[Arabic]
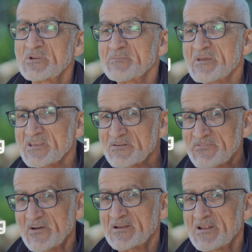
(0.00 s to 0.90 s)
وين ما
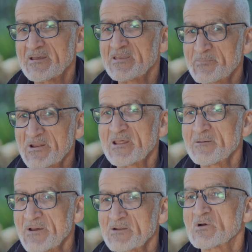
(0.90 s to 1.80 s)
ينفع لا ابن
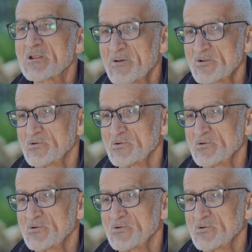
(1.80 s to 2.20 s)
لا مال ولا